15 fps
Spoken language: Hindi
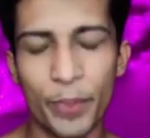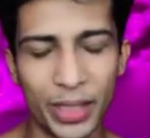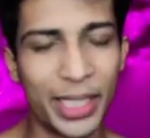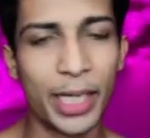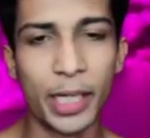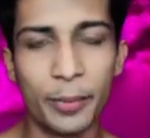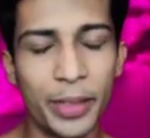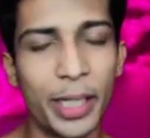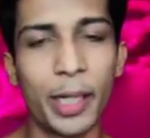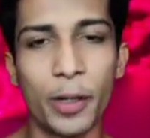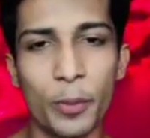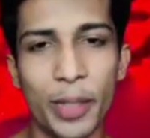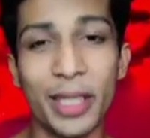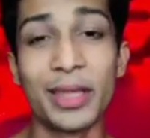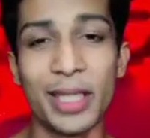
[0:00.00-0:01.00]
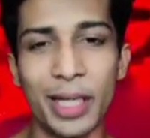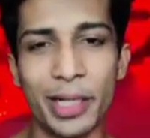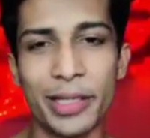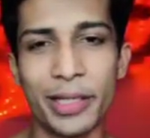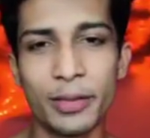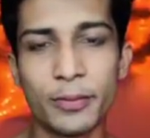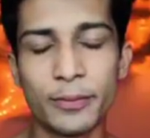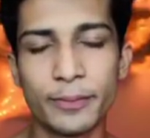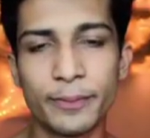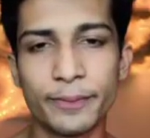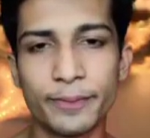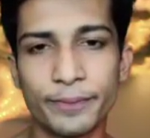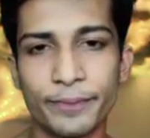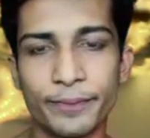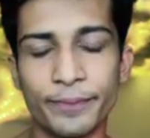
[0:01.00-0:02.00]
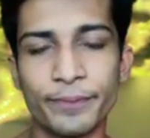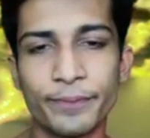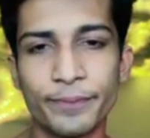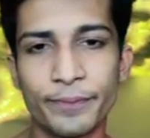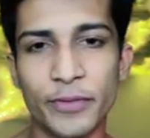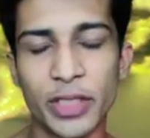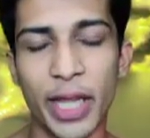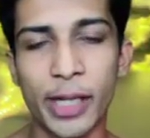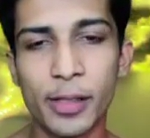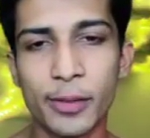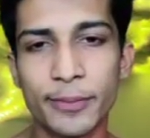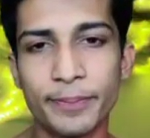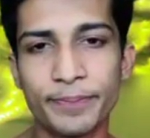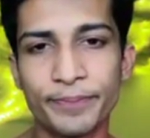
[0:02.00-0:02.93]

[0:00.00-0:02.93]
पता है ना मेरे घर में कितनी गाड़ियां हम्म साहिल